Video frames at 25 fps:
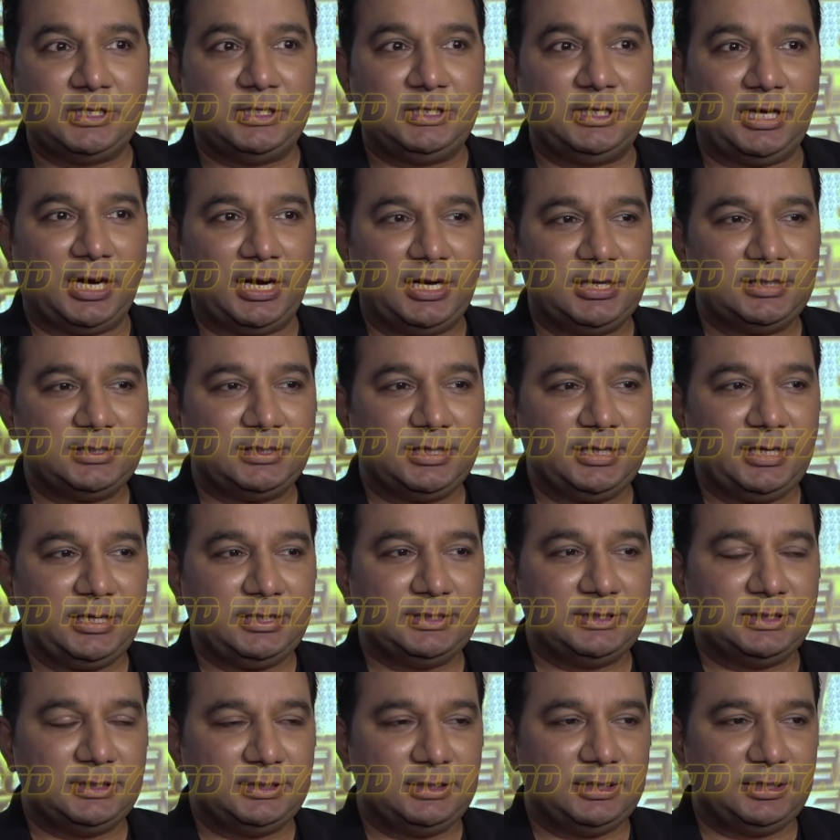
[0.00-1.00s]
डांस एक
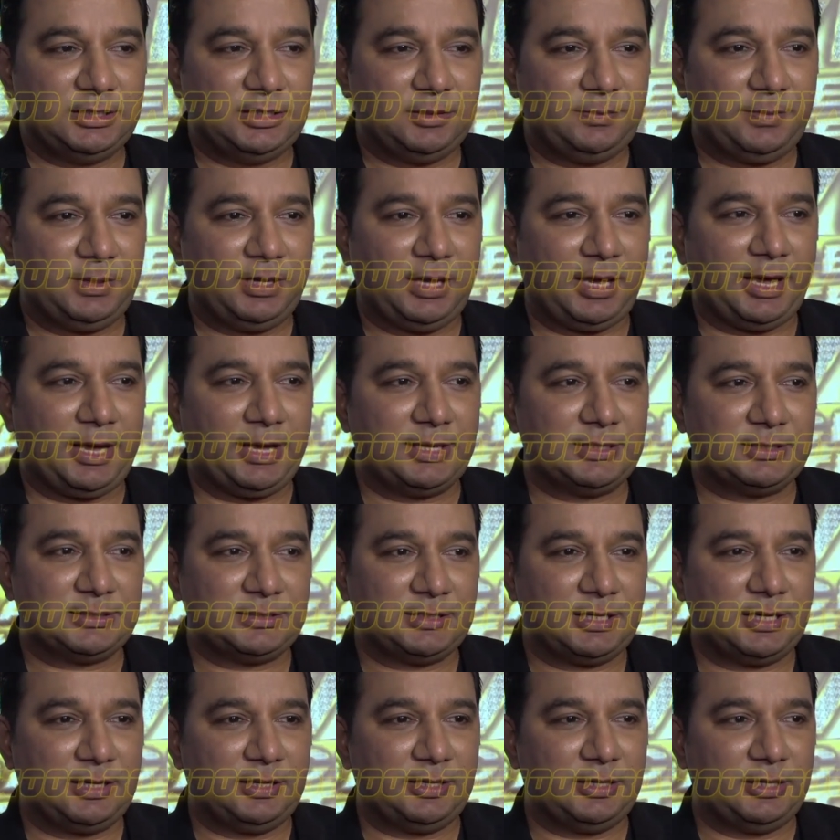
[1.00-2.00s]
ज़िंदगी में
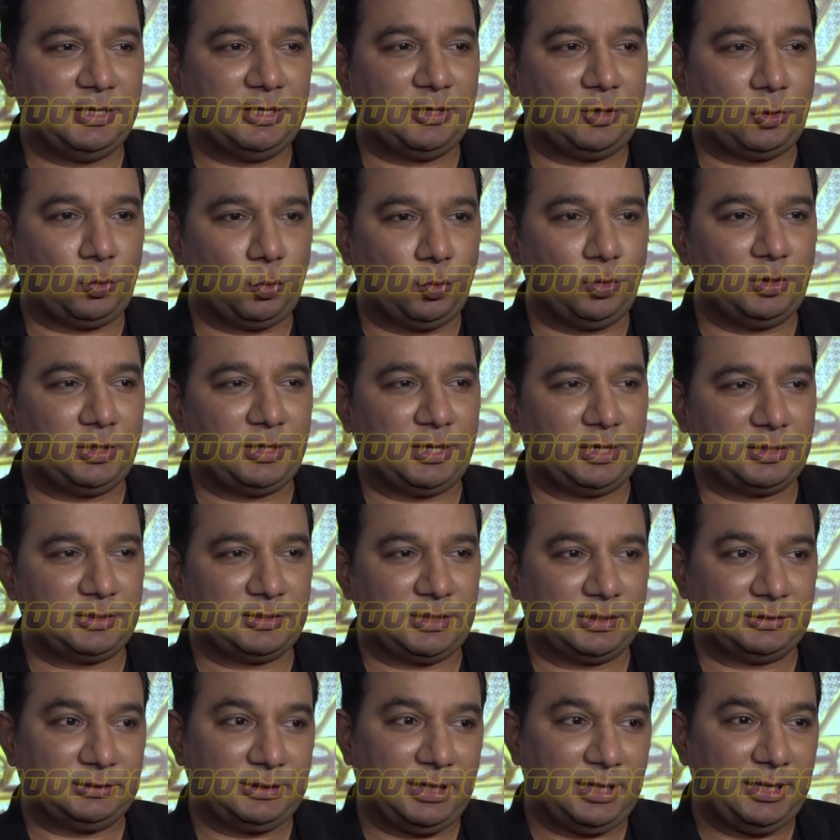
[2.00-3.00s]
ऐसा एक रोल कर
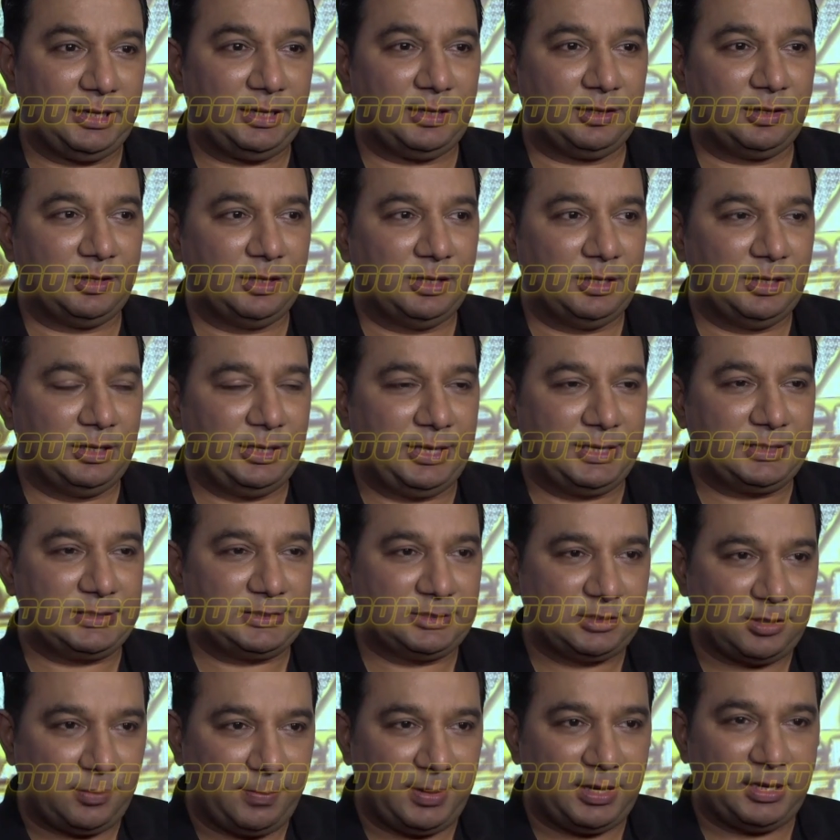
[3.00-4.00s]
सकता है एक
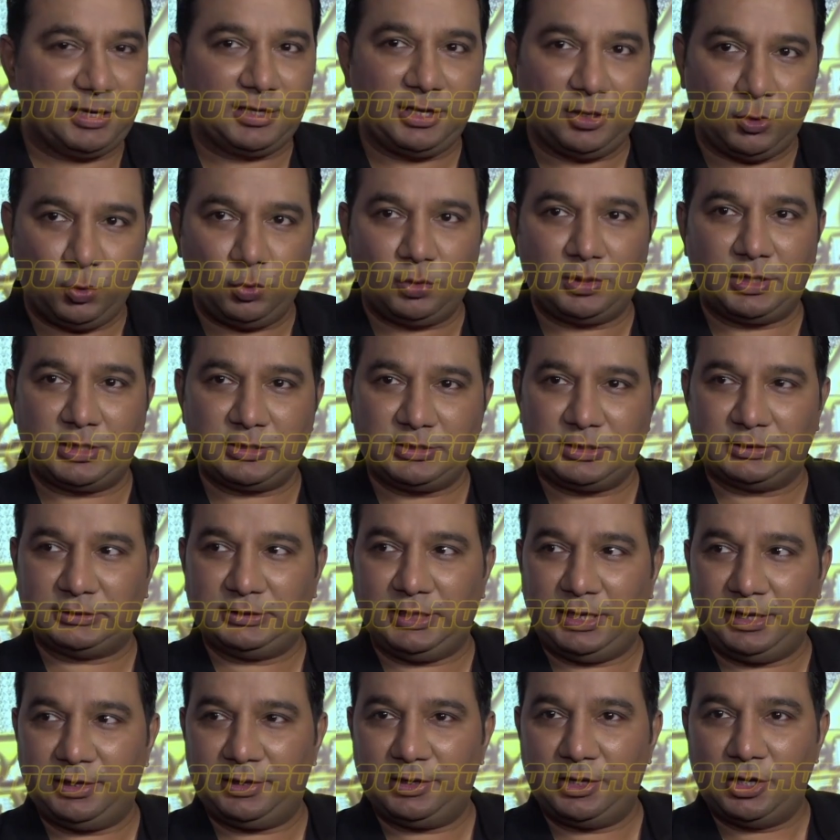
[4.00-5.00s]
सीमेंट का रोल कर
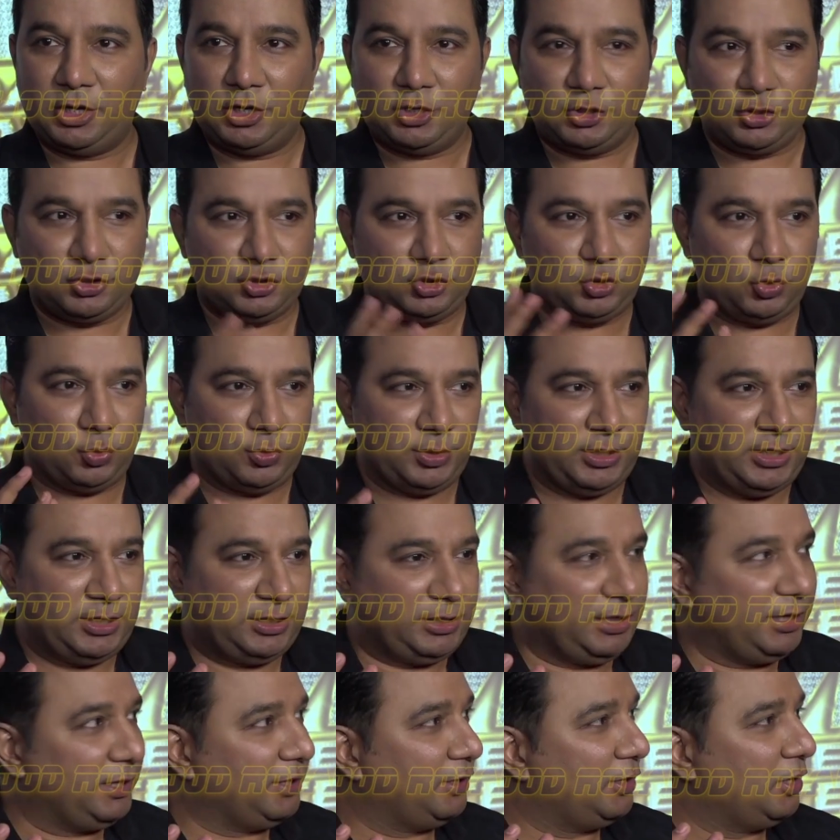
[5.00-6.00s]
सकता है जो
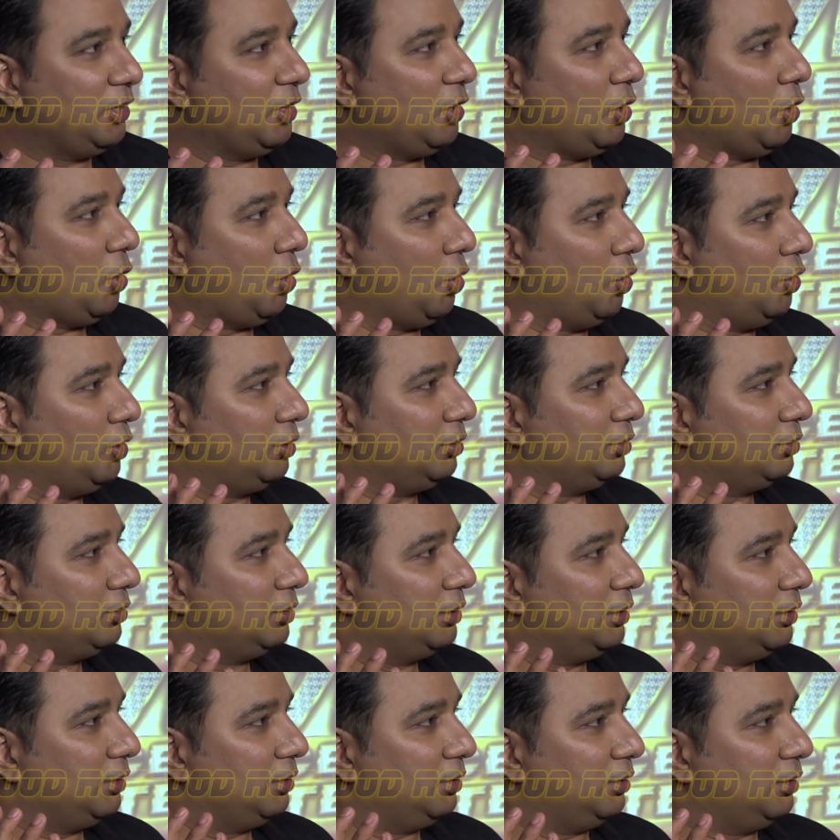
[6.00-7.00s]
ईटे और
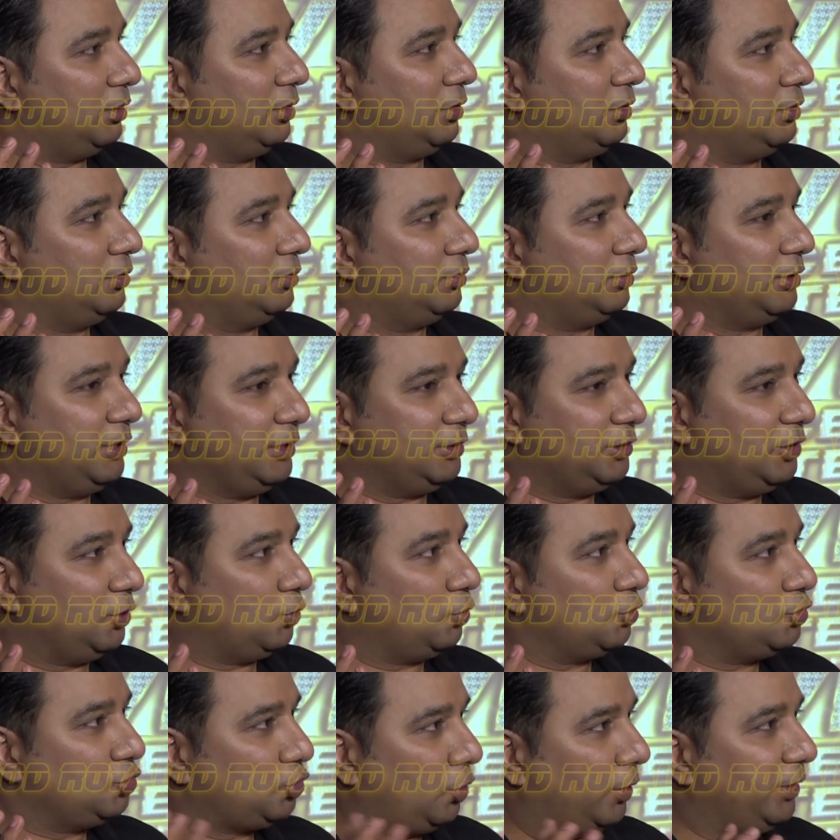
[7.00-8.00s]
रीति
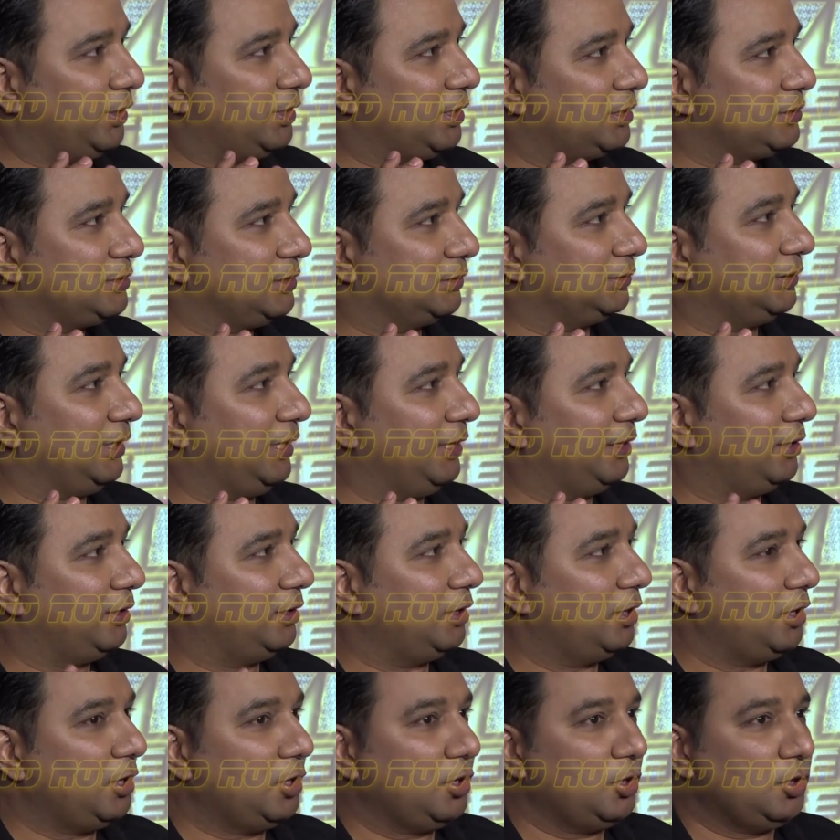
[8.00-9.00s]
को जॉइन कर सकता है
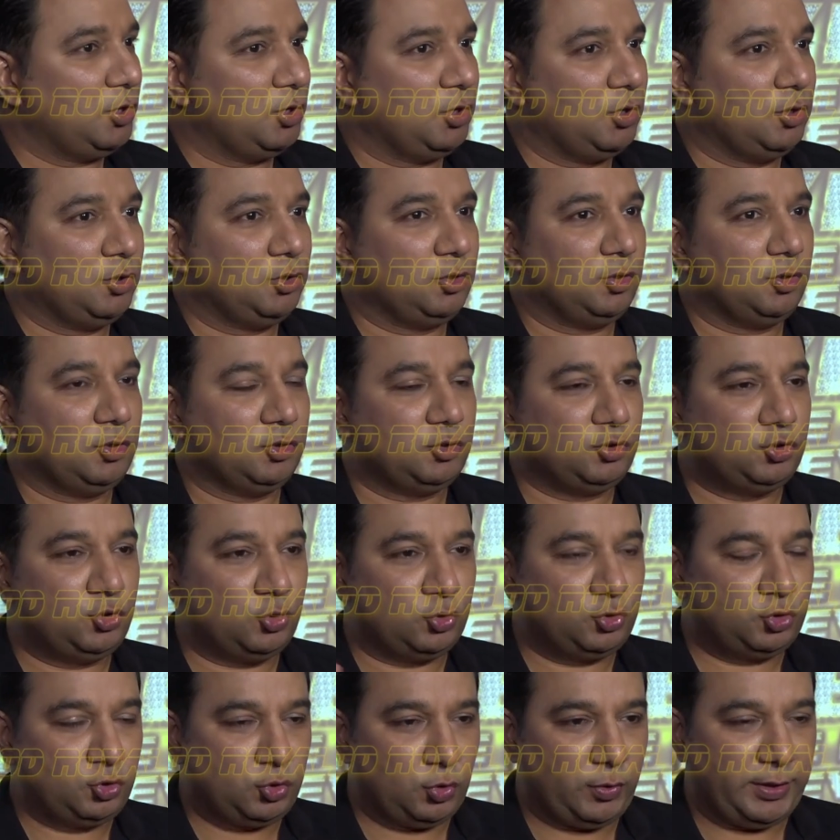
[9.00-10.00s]
जो
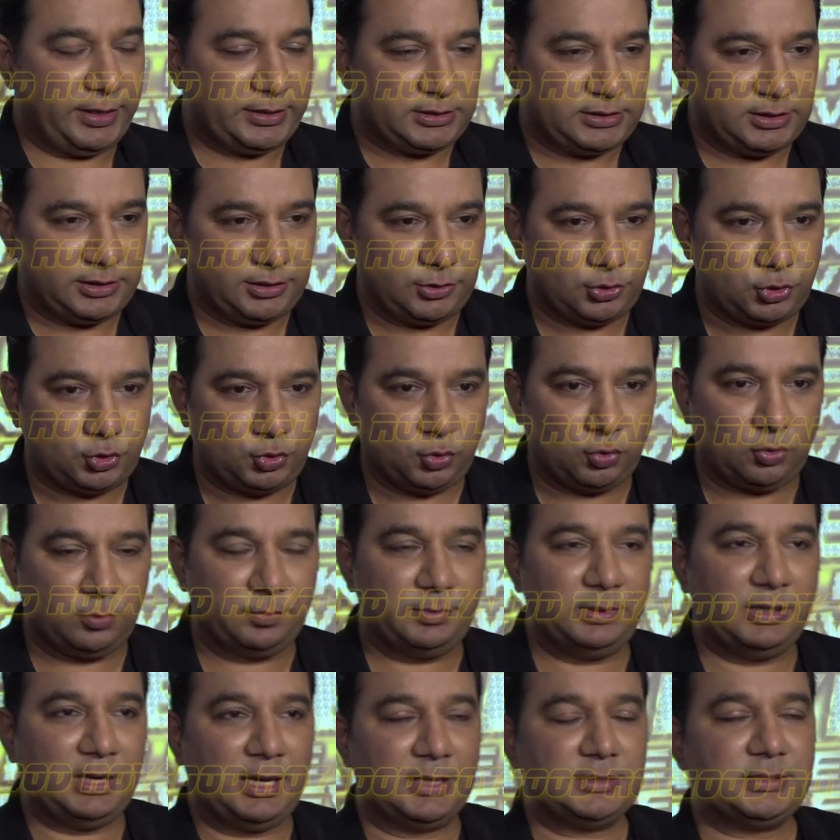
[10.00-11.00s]
दो ऐसे रिश्तों को
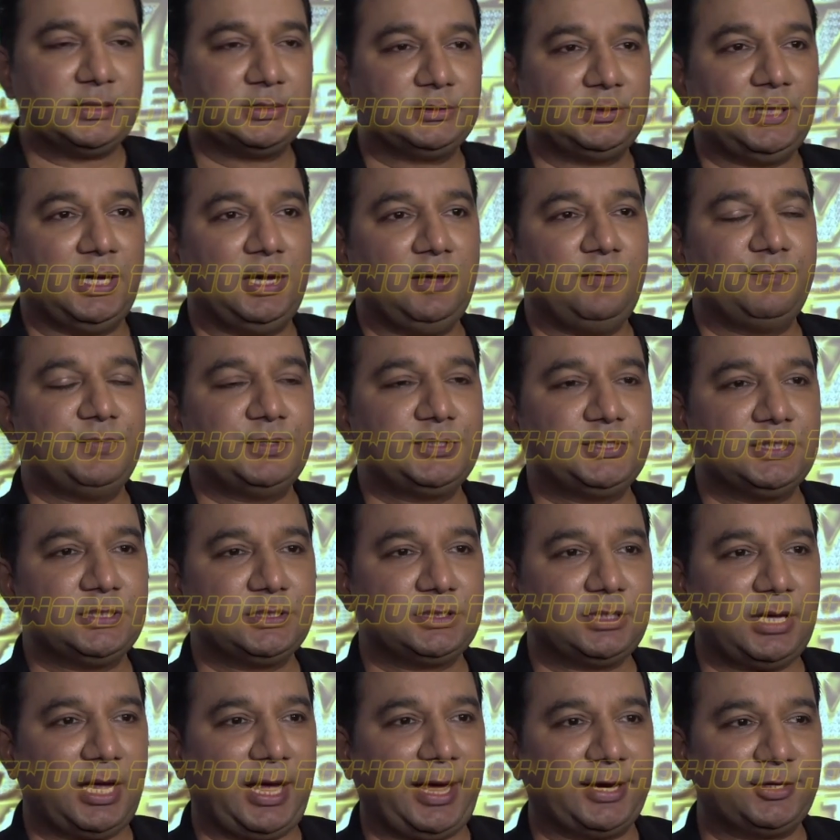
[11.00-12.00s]
मिला सकता है विच
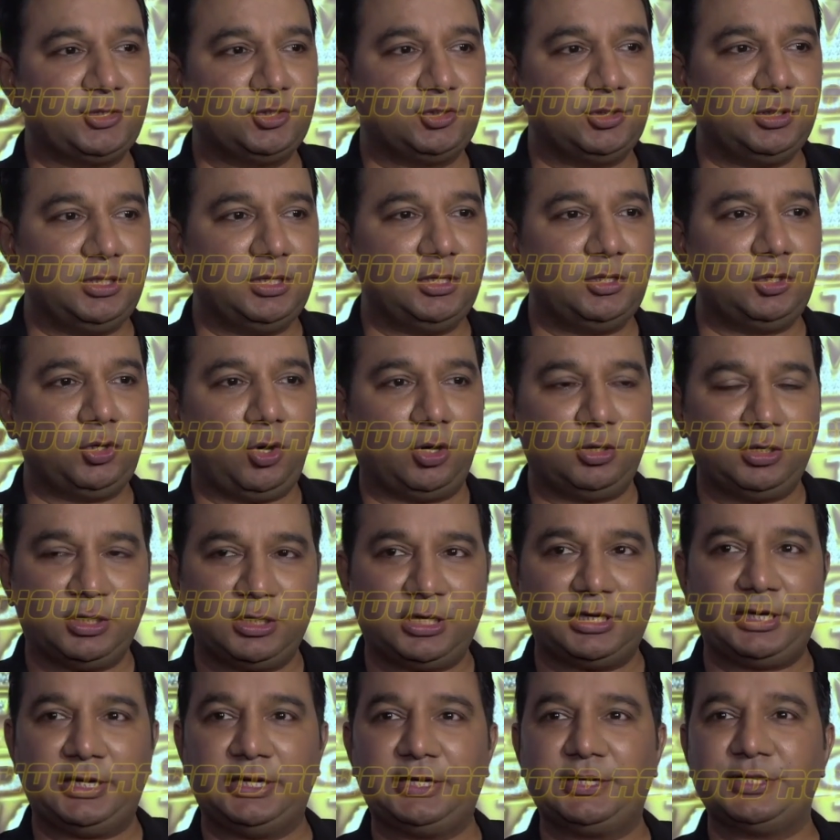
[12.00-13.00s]
इज़ एक्चुअली नॉट अ
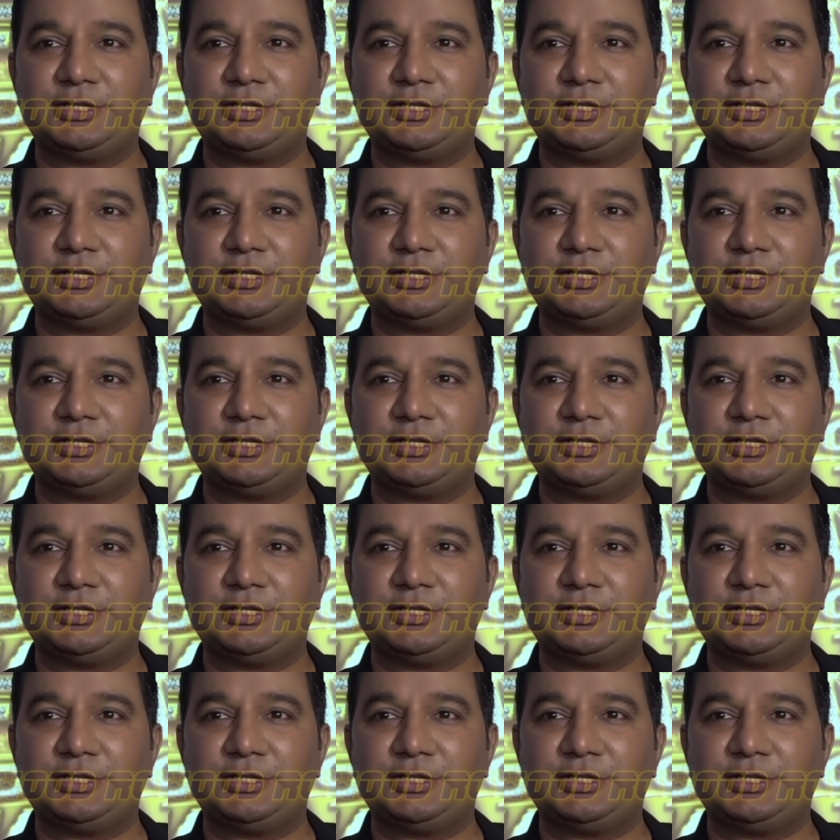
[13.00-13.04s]
करेक्ट